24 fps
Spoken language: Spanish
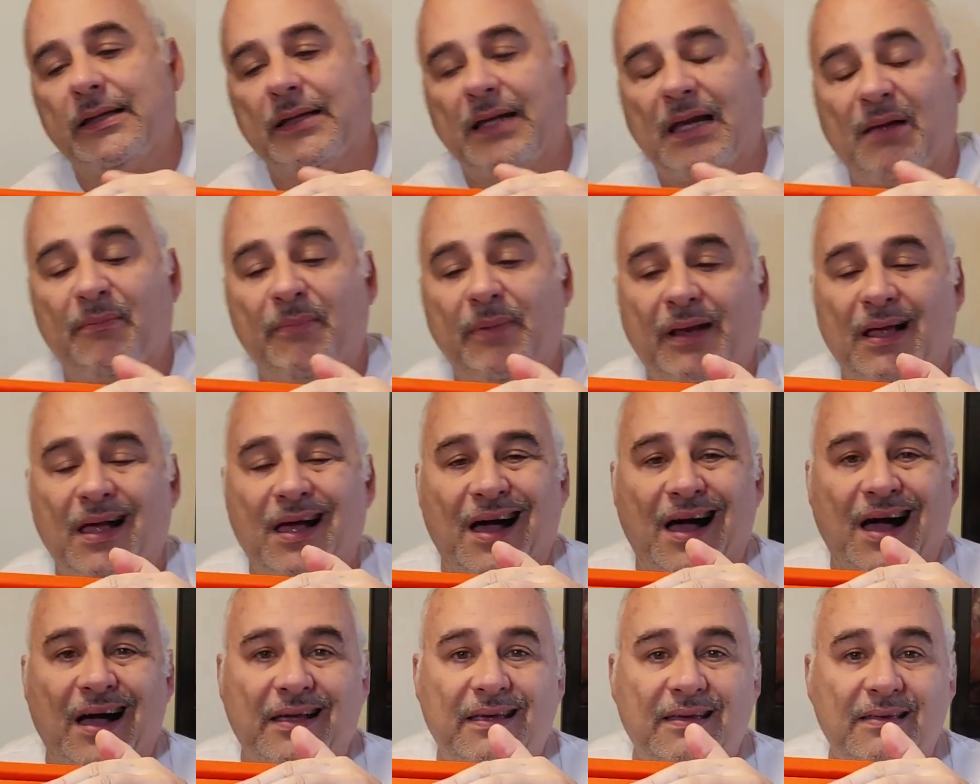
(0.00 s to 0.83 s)

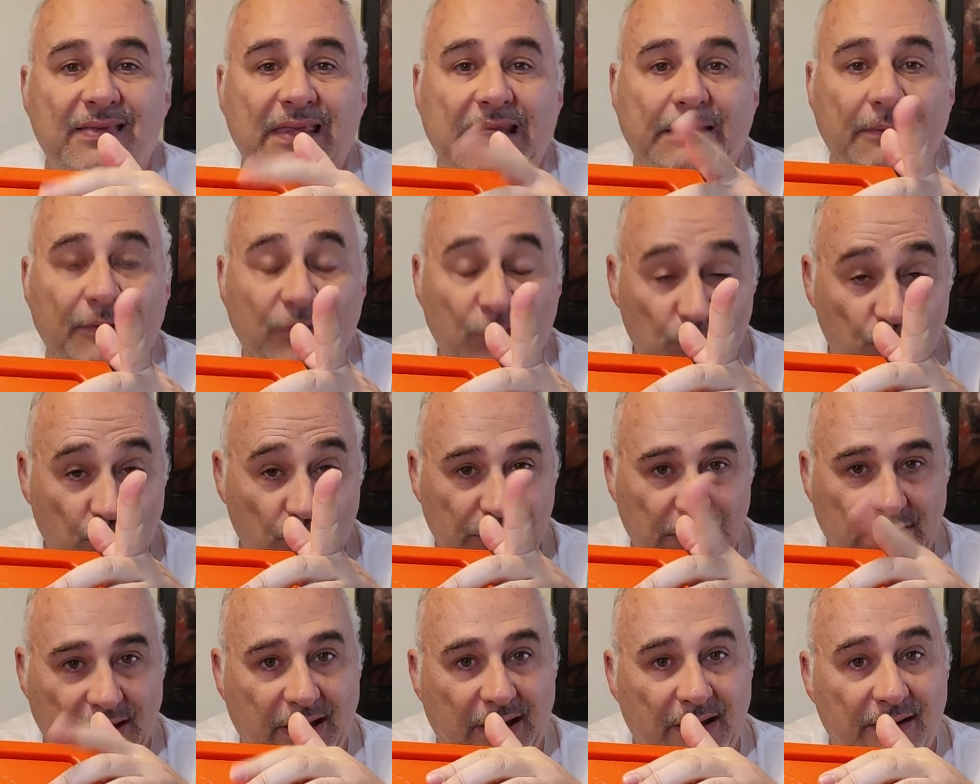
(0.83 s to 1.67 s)
inalámbrica a 15 vatios,
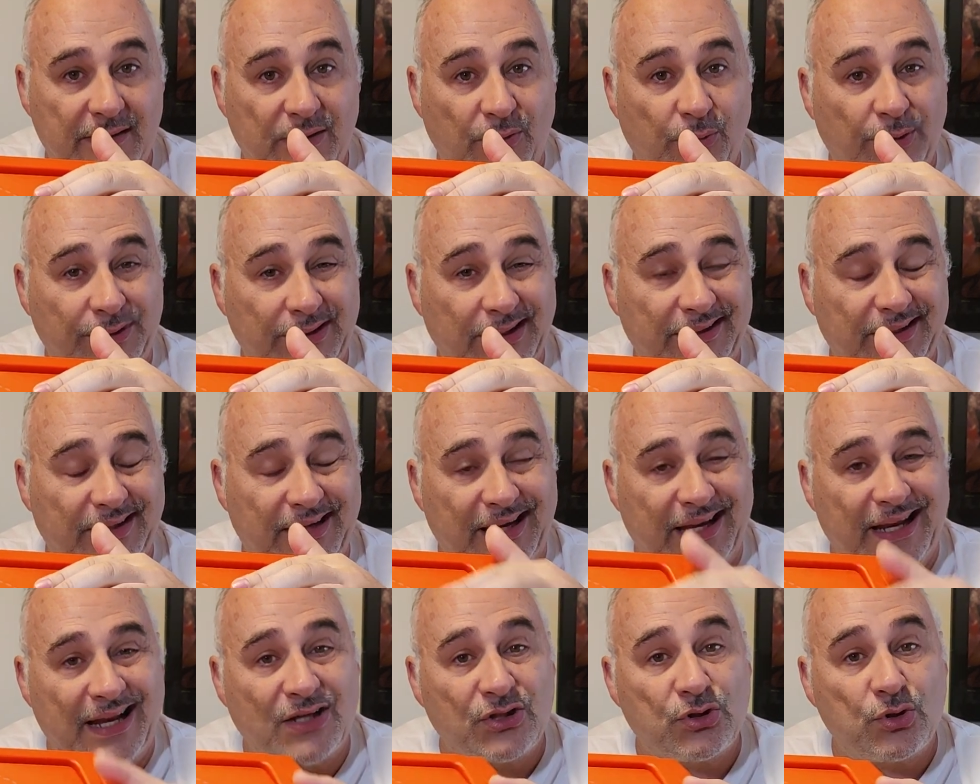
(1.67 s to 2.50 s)
cosa que el 50
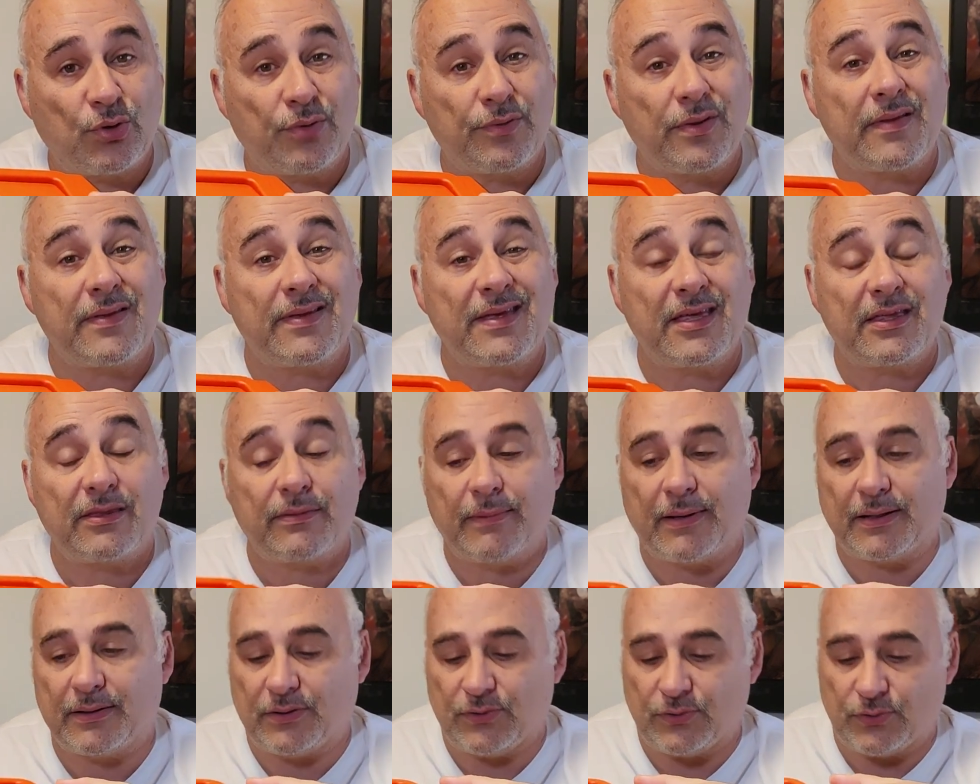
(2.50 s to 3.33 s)
era solo de 10
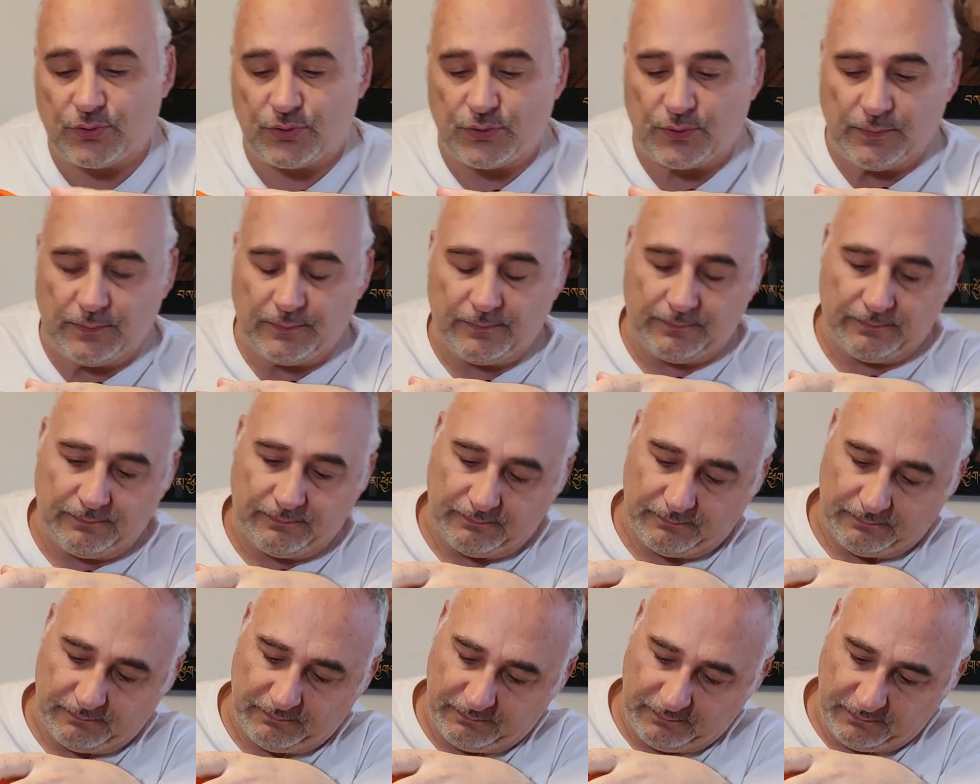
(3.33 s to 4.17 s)
vatios.
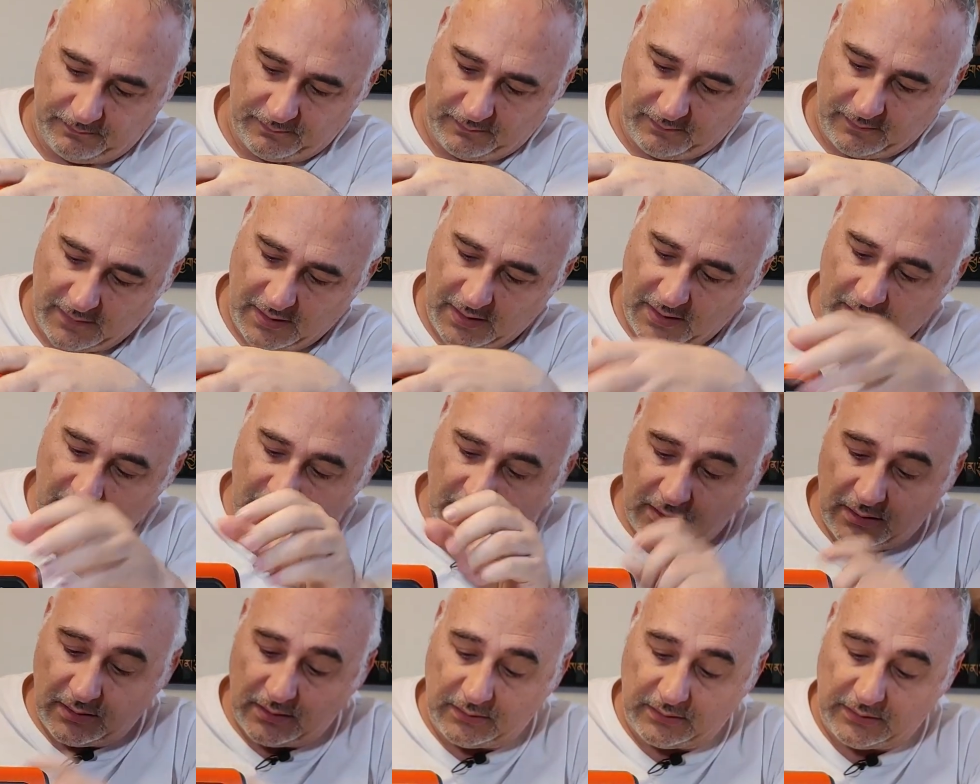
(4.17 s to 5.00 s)
Mm.
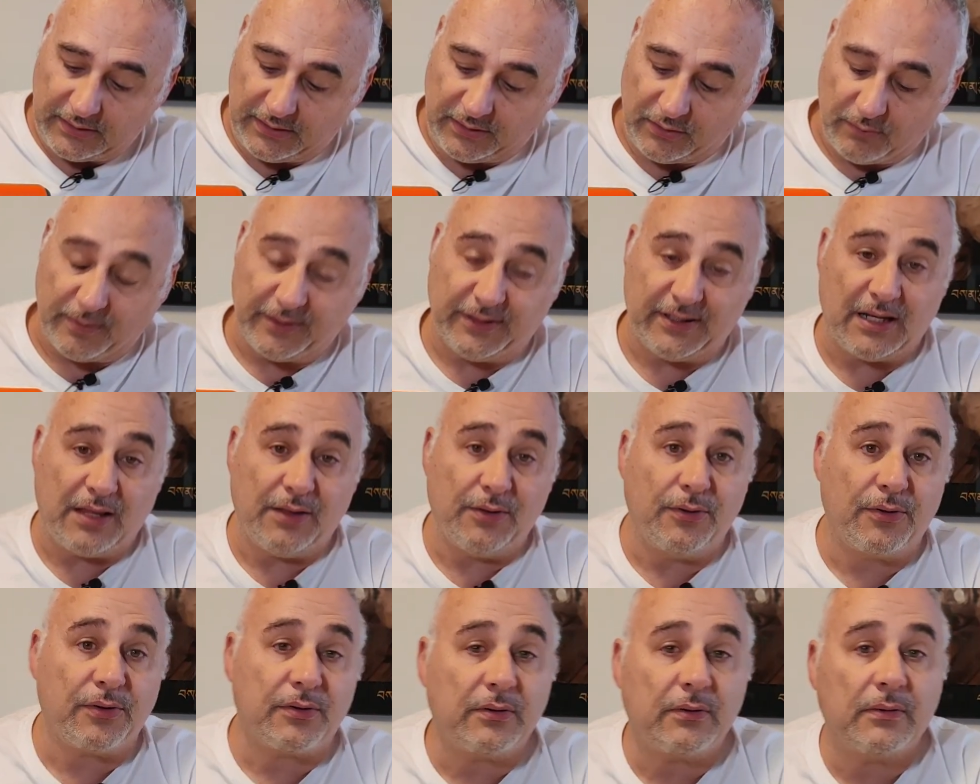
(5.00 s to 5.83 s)
Tiene un
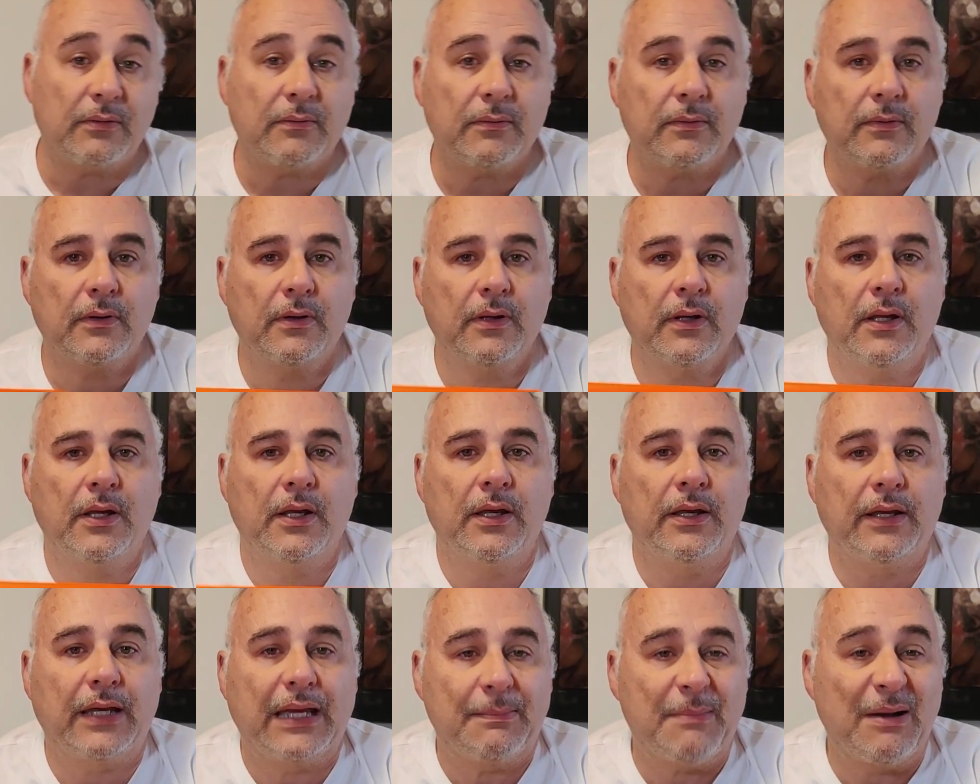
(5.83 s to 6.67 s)
ventilador.
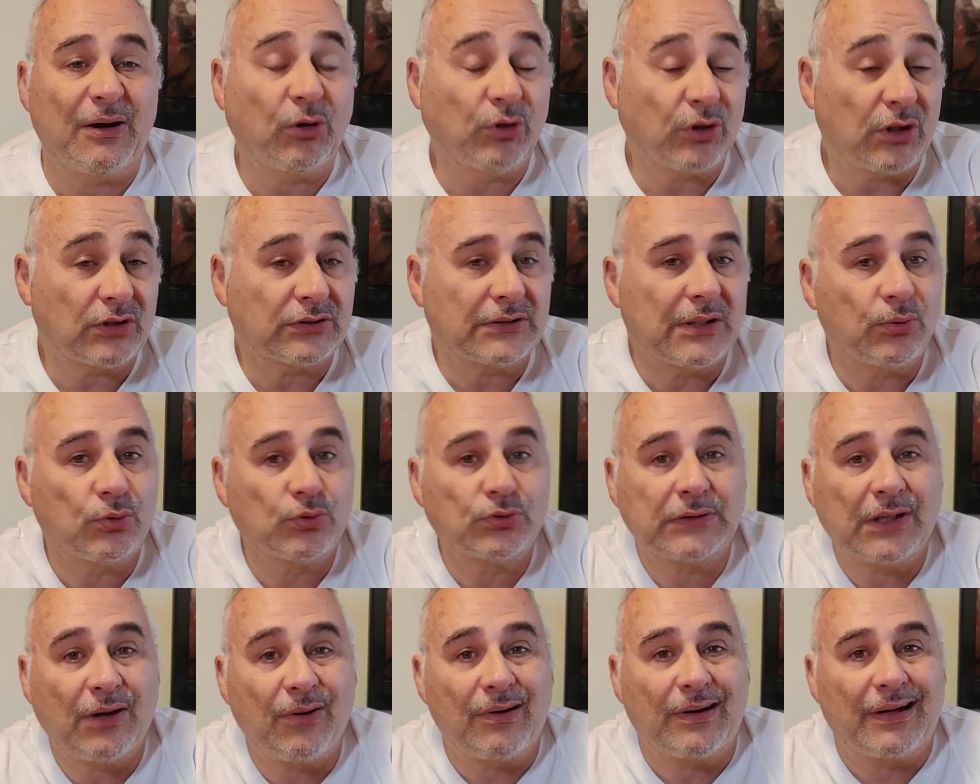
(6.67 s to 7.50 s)
¿Qué más cosas nos ha
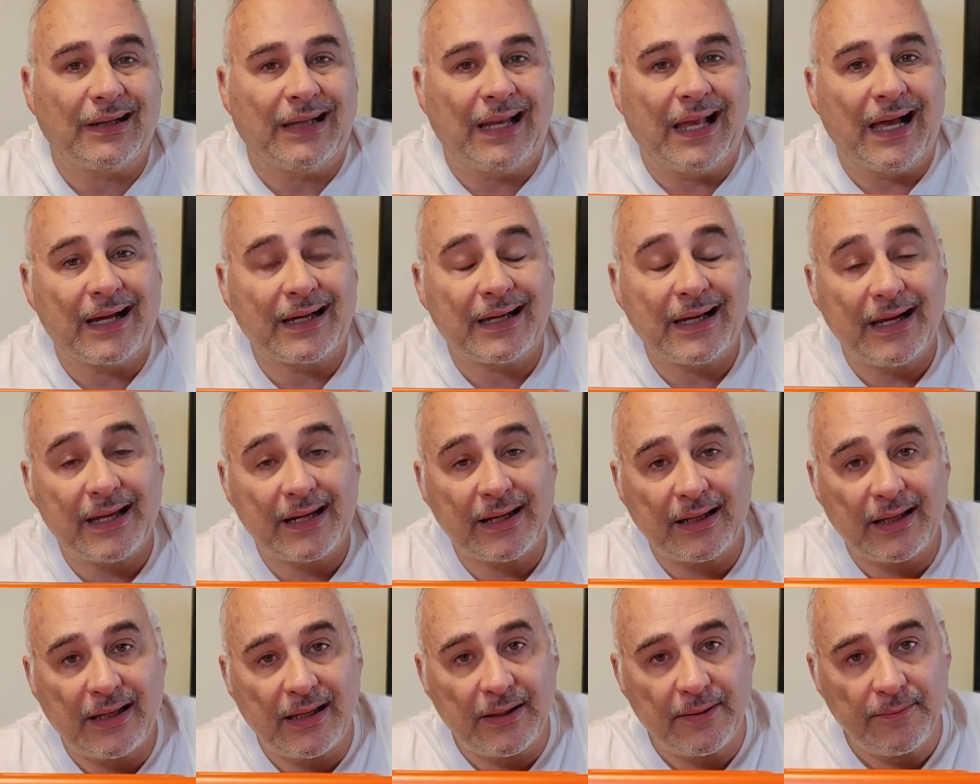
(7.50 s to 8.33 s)
gustado? La
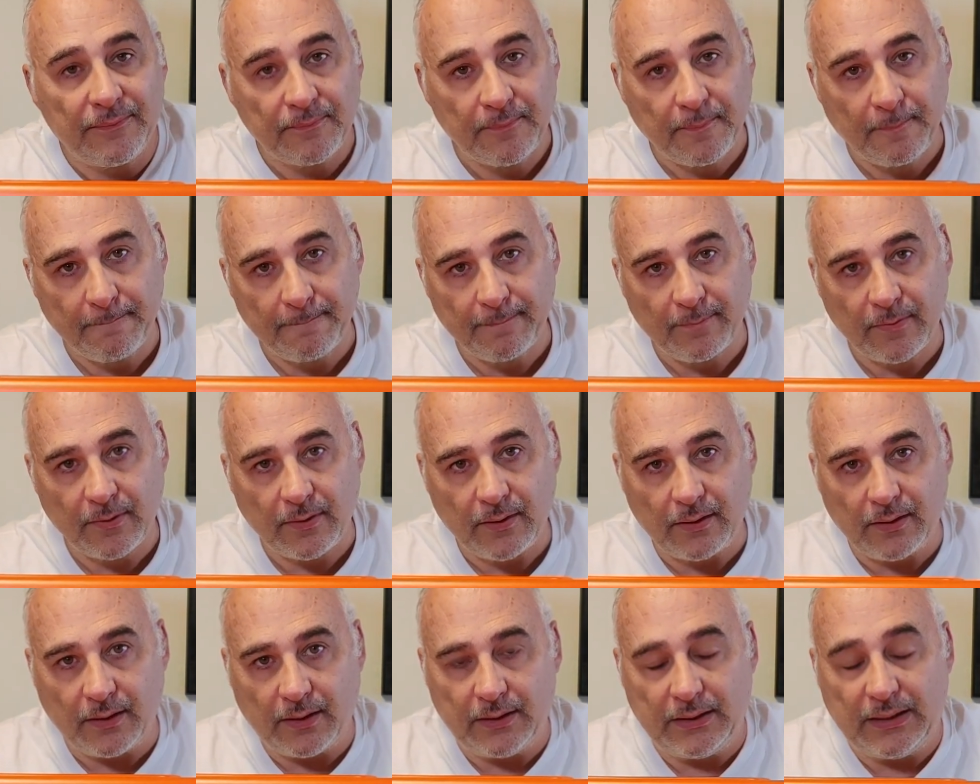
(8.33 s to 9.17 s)
carga
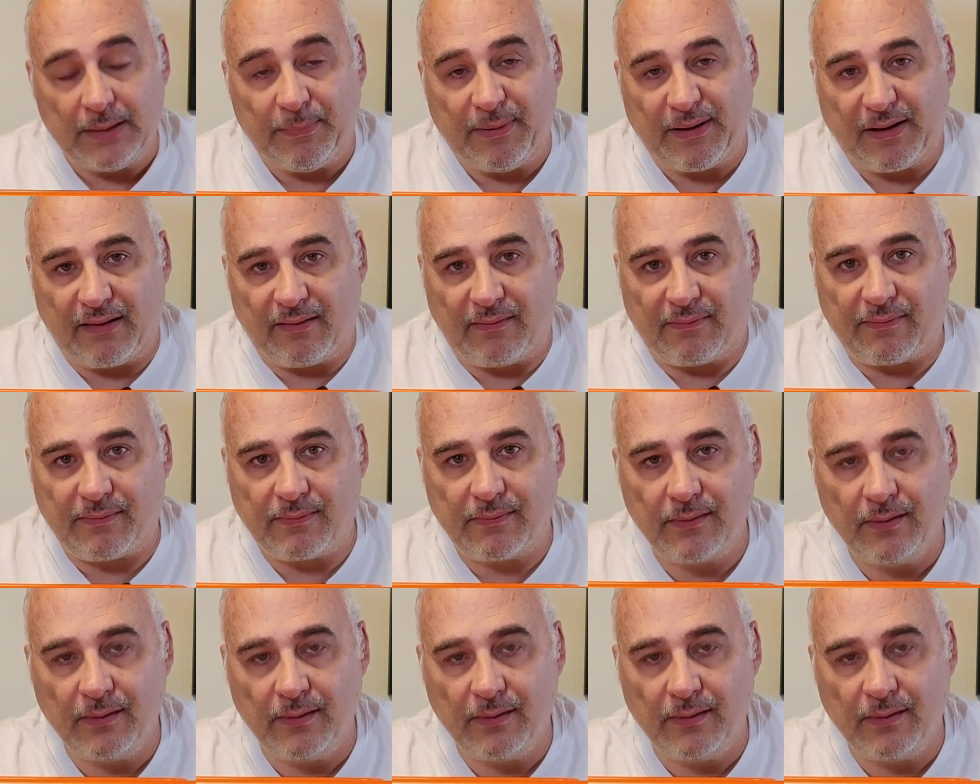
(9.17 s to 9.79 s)
de pared.